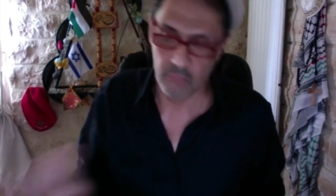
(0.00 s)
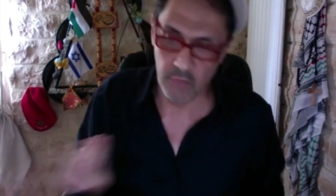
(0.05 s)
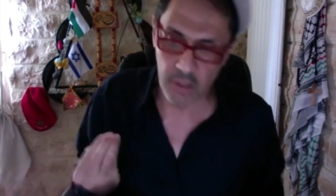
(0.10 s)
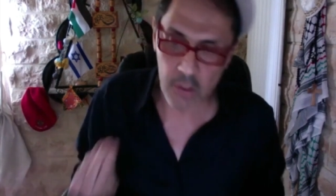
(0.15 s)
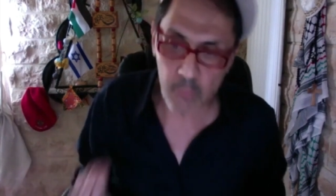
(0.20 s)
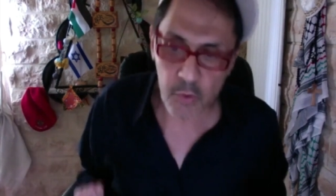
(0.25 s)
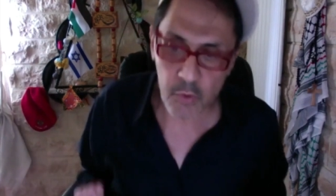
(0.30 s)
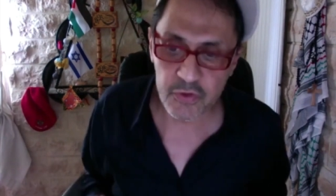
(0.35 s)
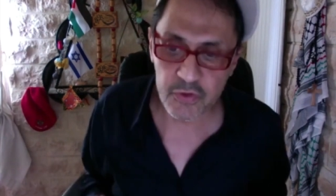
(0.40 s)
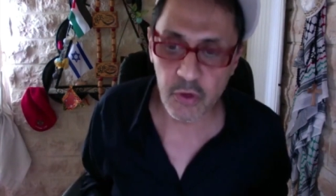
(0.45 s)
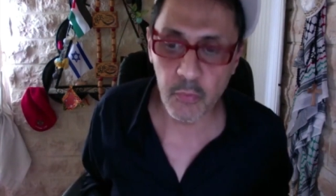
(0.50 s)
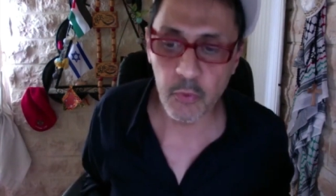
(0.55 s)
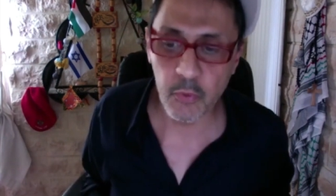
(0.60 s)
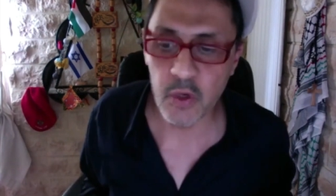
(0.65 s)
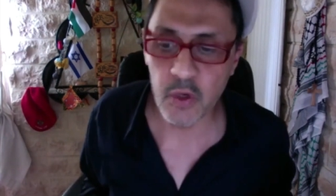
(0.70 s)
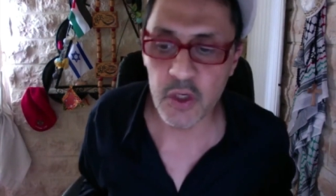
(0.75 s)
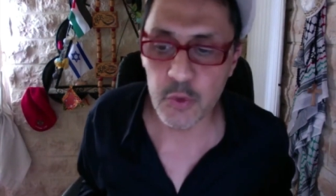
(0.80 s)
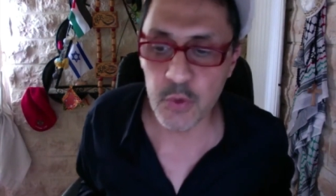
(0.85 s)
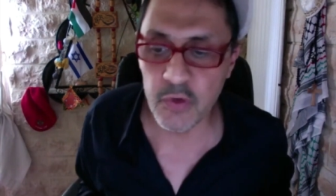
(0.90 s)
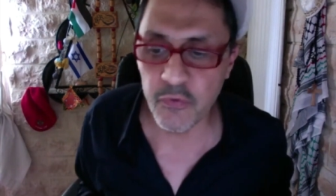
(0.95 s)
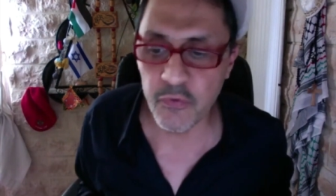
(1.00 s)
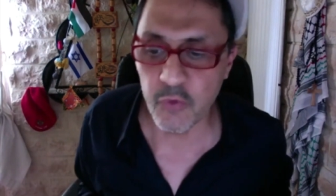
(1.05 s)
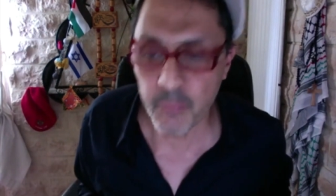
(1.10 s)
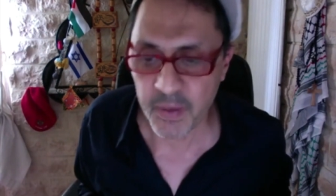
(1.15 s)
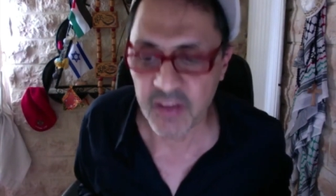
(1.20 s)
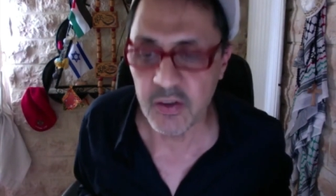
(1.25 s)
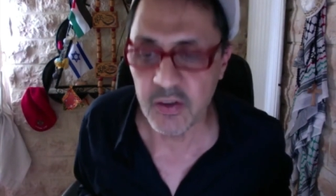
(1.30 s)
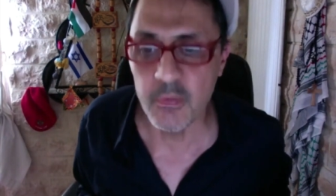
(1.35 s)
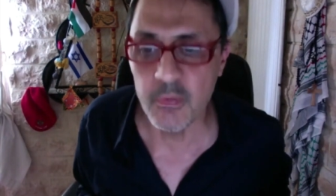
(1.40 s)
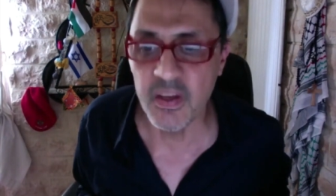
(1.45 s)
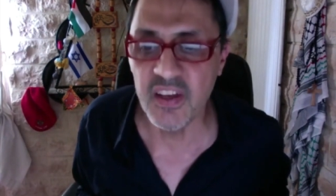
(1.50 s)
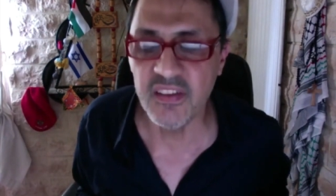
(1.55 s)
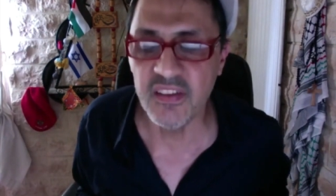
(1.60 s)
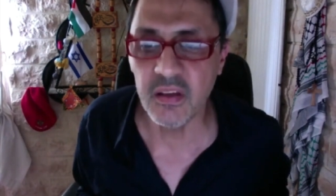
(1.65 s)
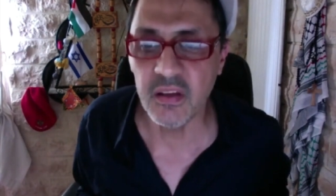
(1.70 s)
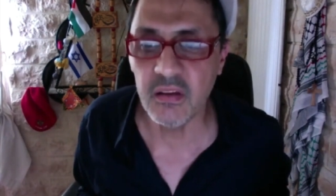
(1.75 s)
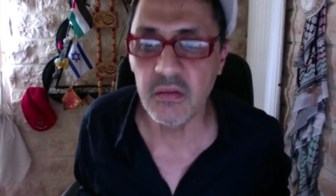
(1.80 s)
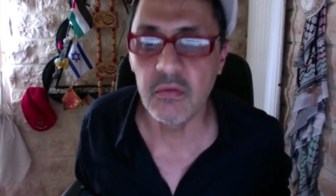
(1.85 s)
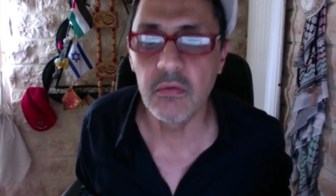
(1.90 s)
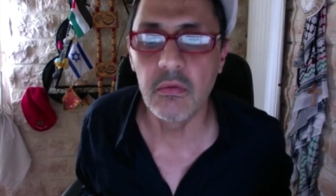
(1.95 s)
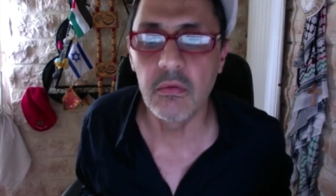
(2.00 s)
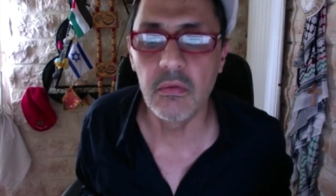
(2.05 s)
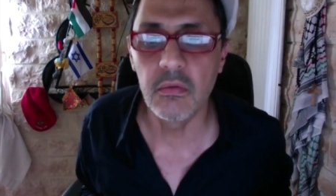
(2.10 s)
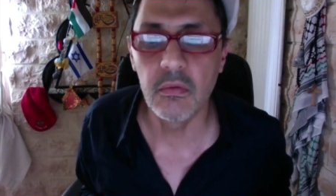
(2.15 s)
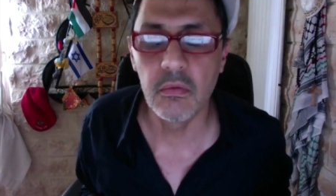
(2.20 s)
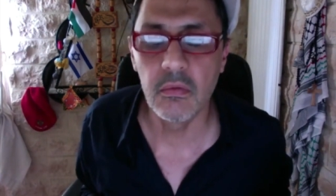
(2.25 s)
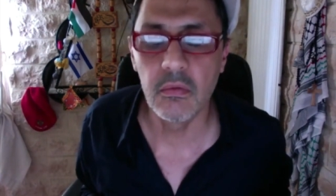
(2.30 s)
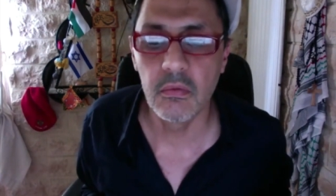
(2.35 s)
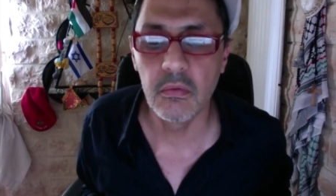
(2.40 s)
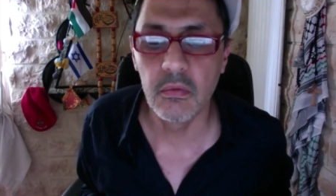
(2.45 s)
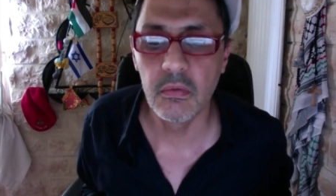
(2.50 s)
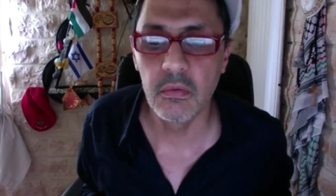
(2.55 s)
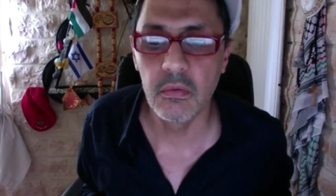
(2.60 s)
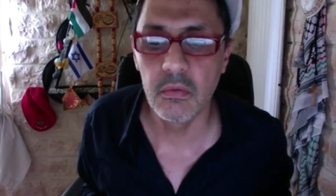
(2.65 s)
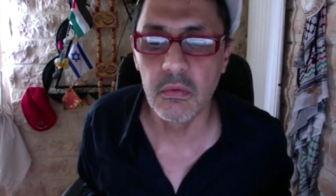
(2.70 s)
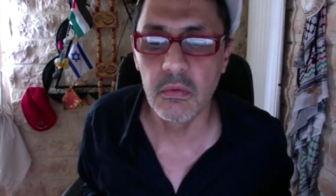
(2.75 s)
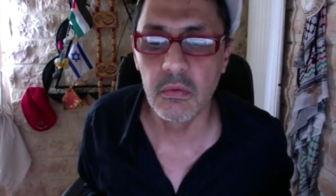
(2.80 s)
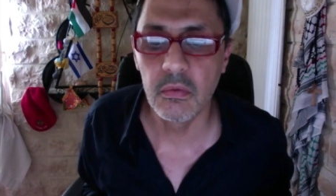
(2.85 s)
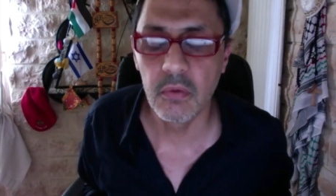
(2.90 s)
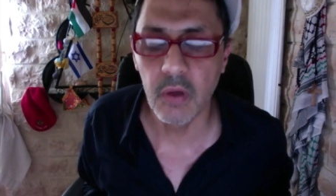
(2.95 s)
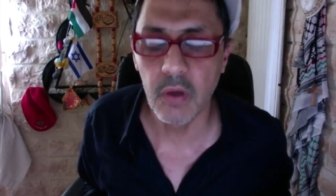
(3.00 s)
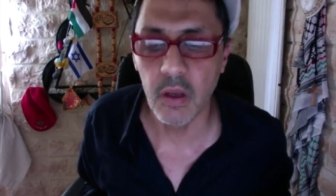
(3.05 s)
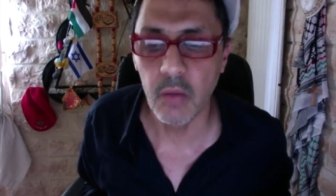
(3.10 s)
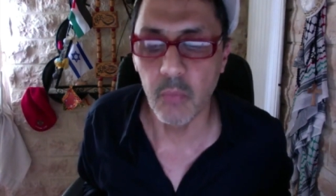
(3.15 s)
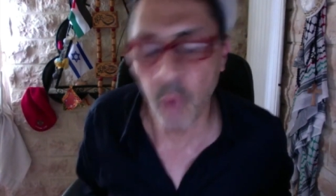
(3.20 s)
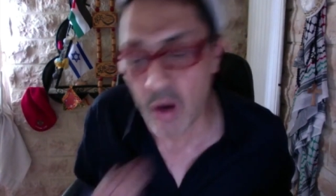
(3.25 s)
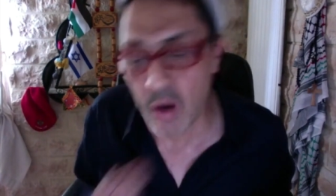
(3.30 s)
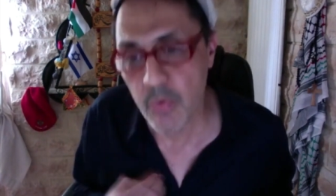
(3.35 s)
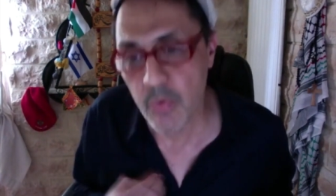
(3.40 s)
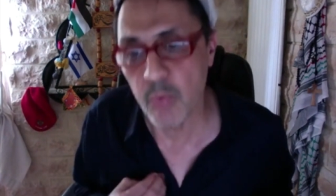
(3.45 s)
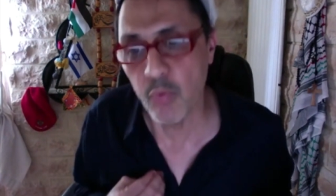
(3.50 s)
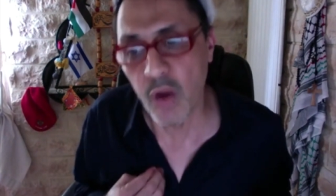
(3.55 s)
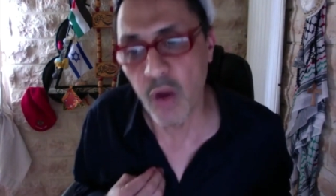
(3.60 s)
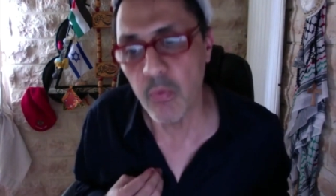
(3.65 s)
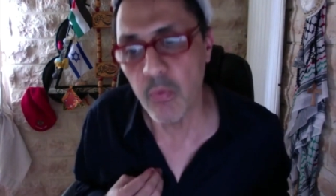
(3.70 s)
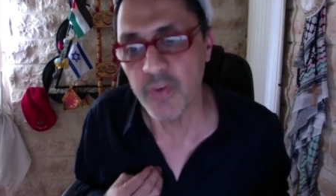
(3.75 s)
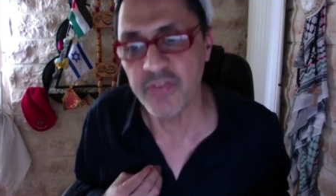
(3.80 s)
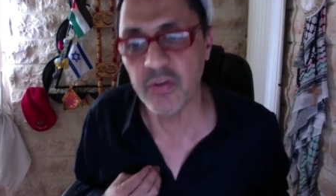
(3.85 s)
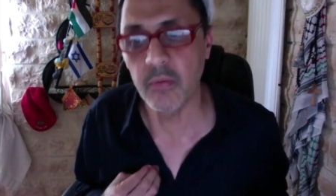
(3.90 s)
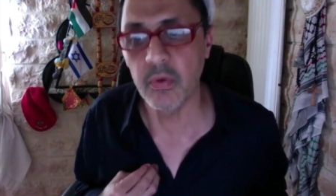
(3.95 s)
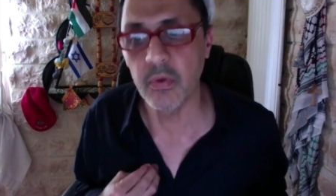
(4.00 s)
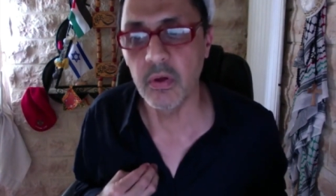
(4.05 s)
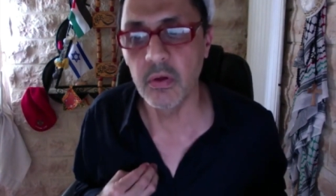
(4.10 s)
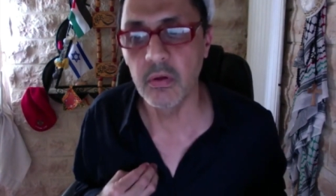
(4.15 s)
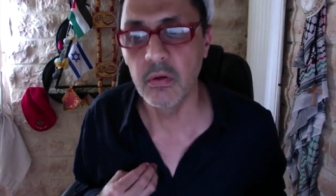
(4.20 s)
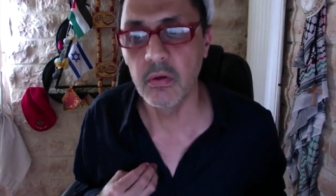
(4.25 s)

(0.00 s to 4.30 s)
Il me semble que les juifs font partie de l'humanité. Moi, moi, il me semble.